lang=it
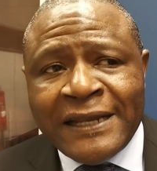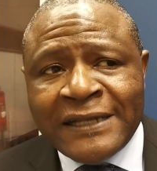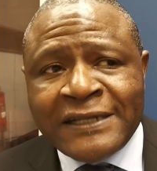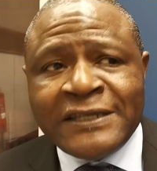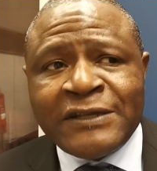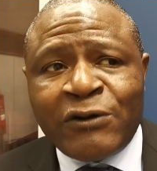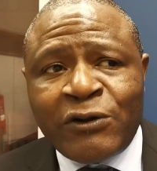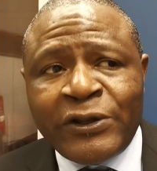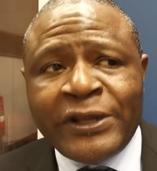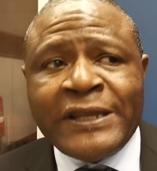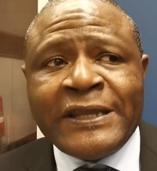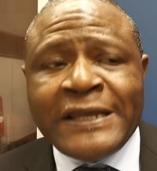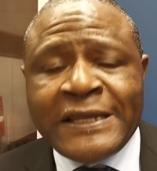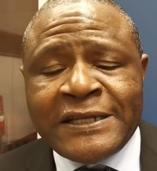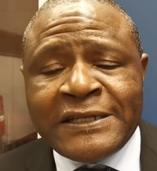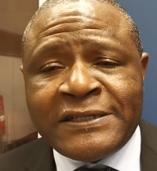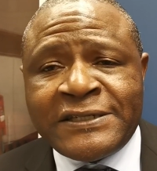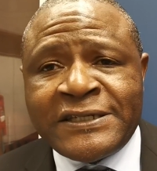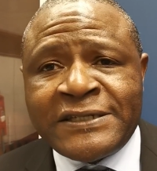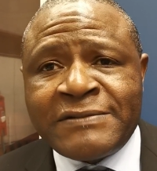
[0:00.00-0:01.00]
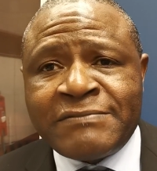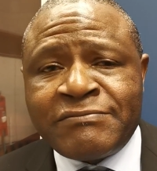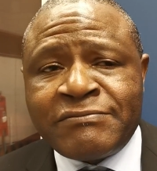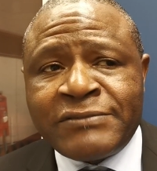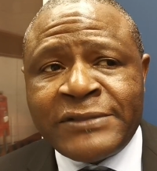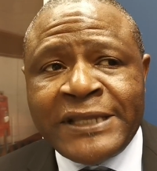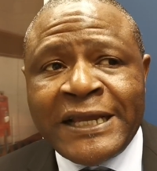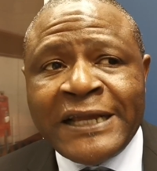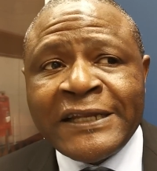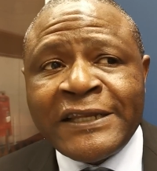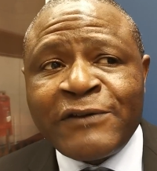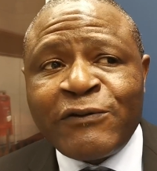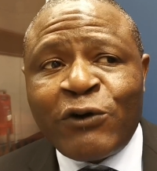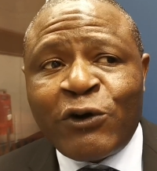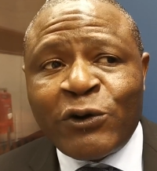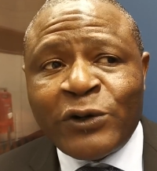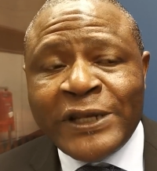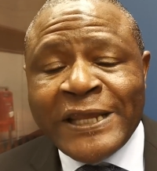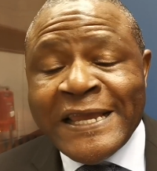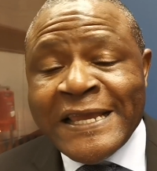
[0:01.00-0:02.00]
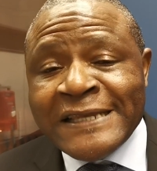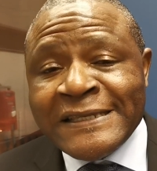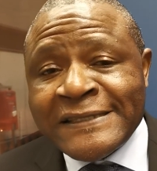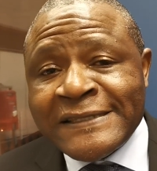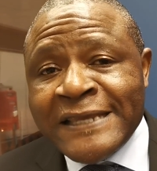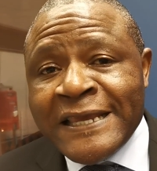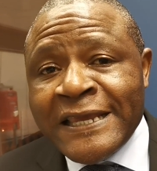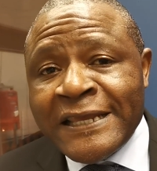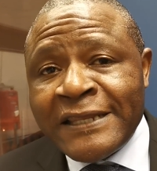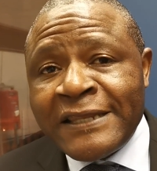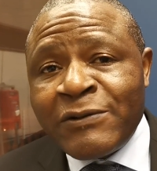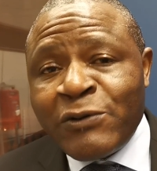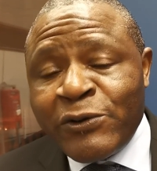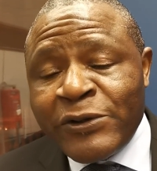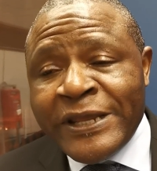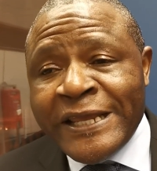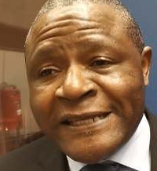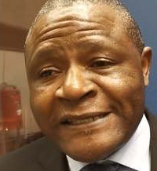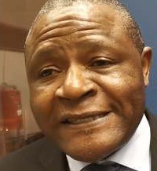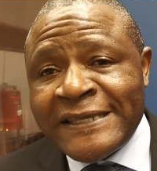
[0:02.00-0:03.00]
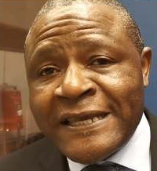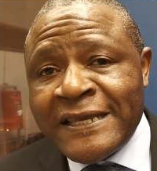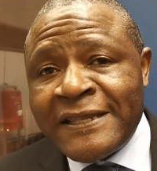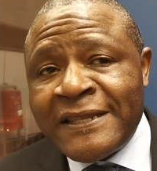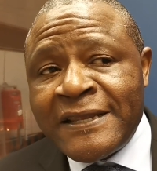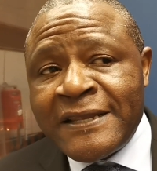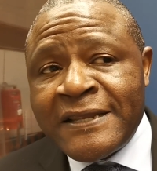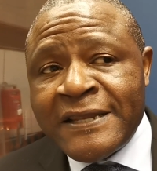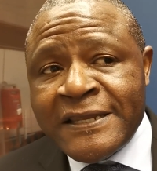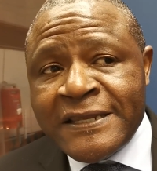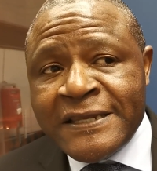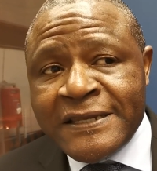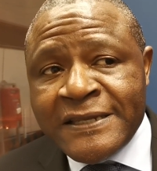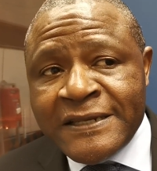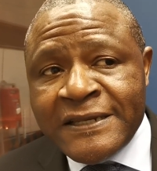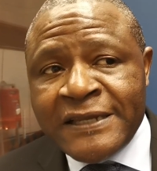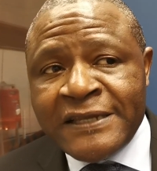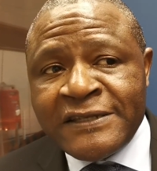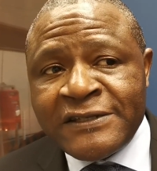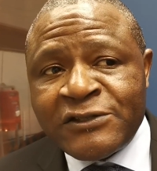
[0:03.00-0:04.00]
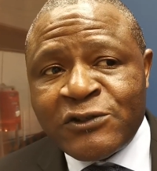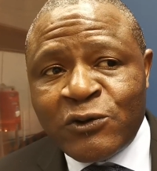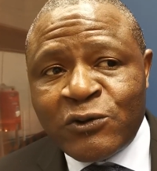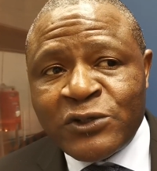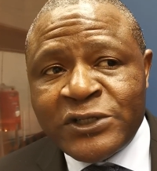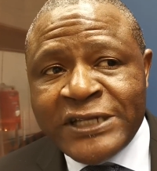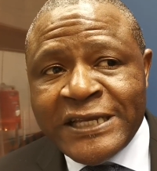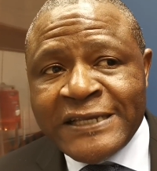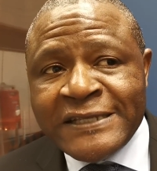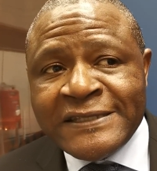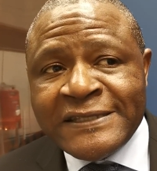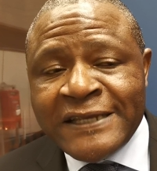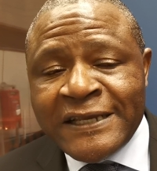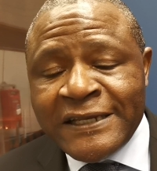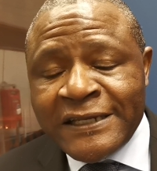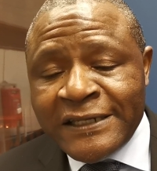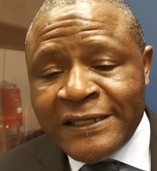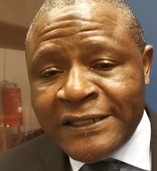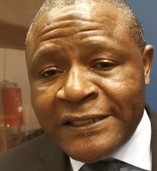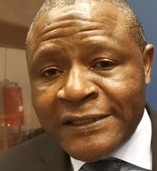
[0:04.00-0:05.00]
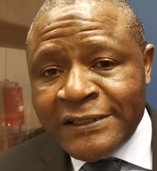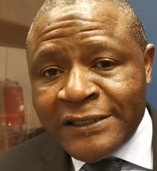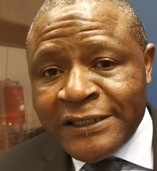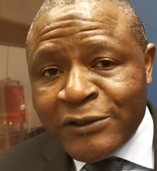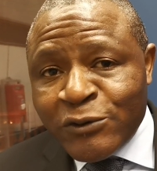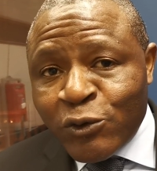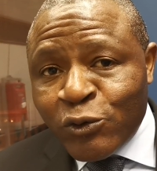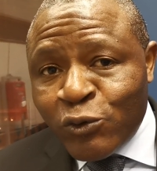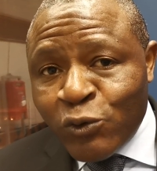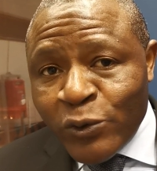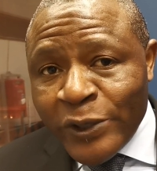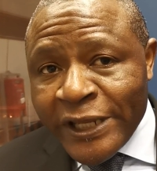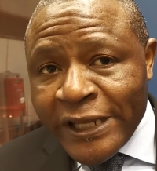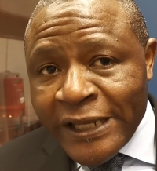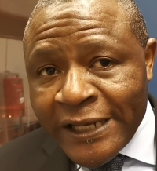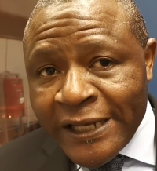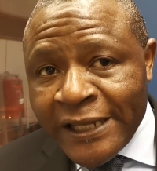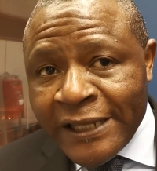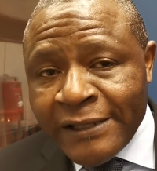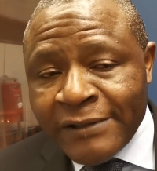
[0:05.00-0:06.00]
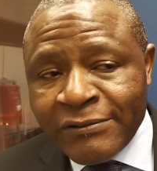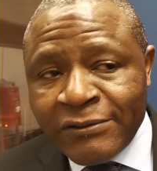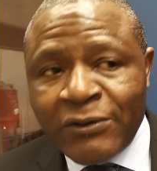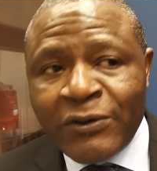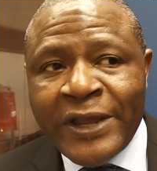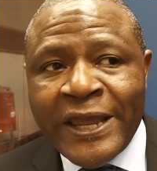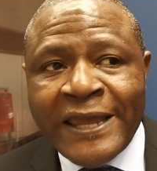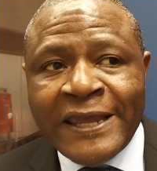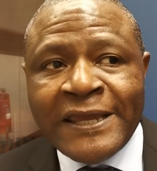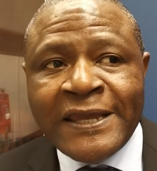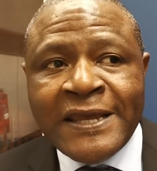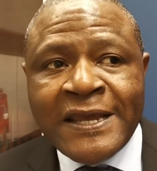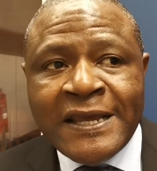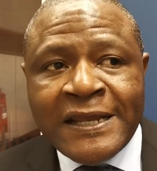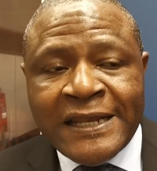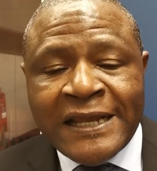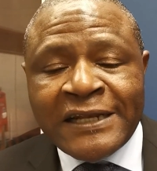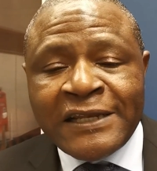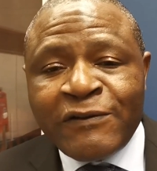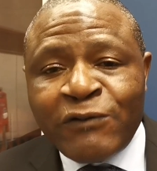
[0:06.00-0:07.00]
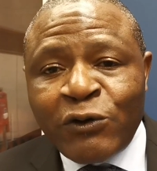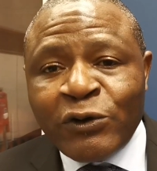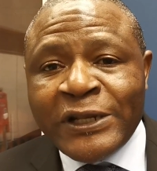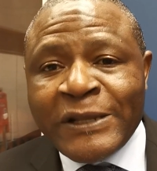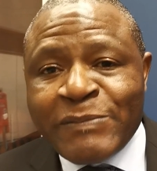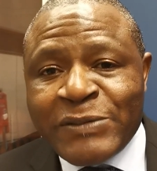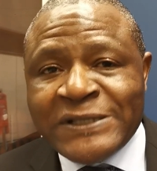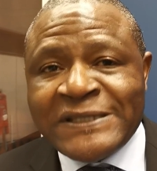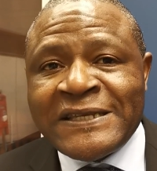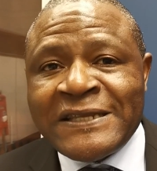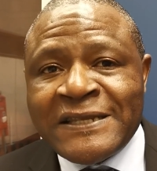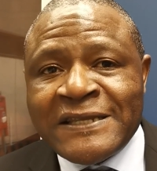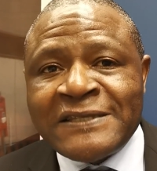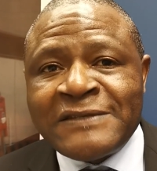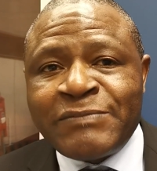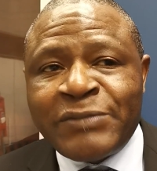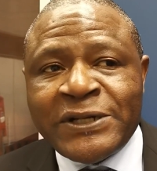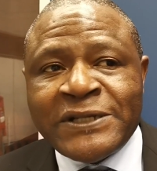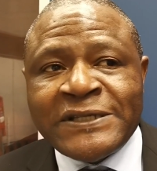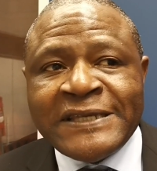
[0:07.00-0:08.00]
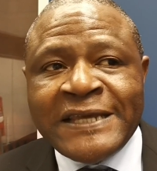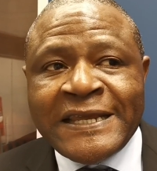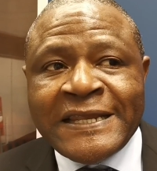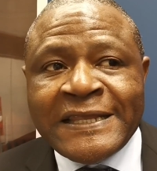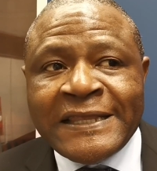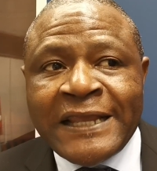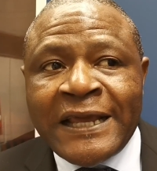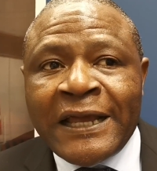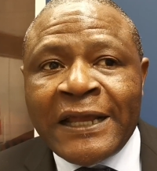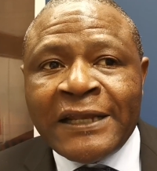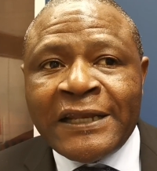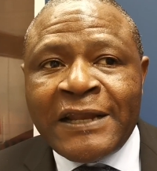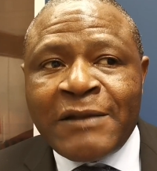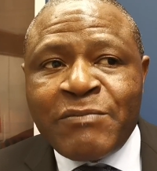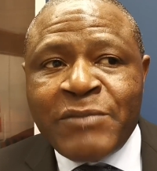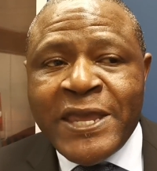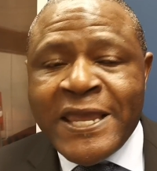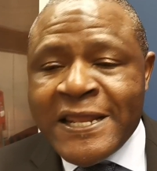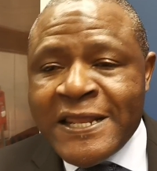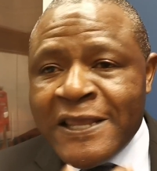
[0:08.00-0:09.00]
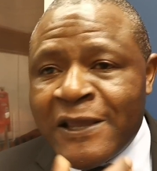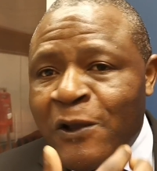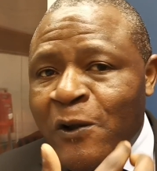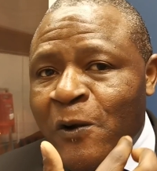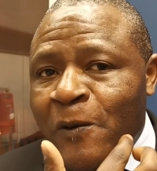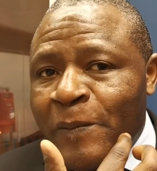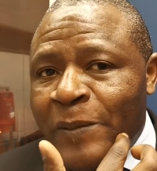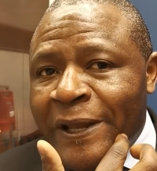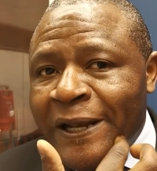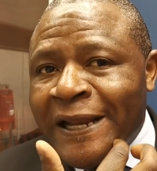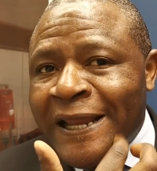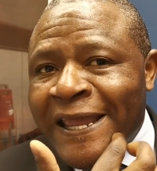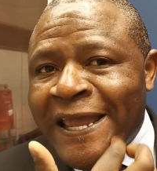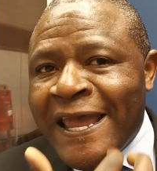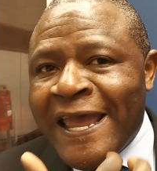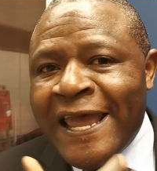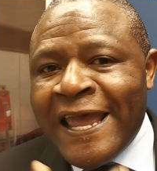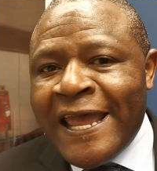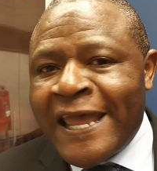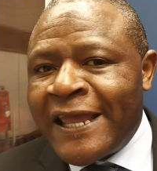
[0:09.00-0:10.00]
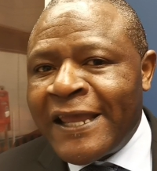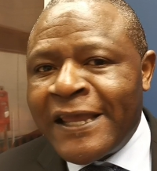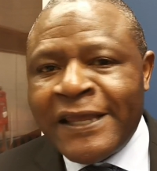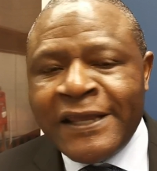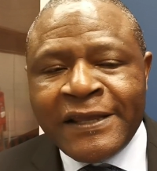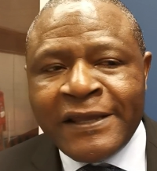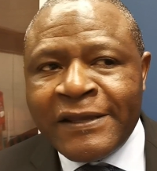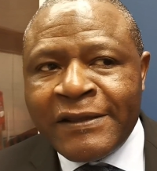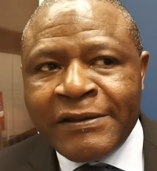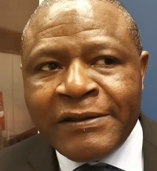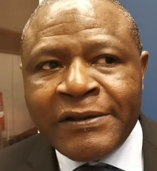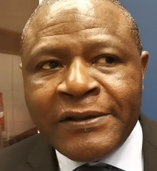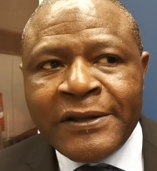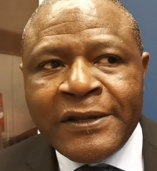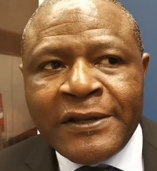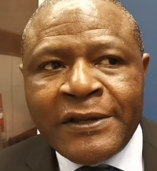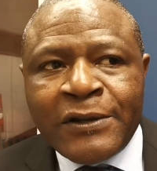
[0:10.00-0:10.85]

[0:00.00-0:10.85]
la tiroide tante volte è sede, è sede di insorgenza di nodulini, ok? Tante volte il paziente si presenta dal medico perché eh,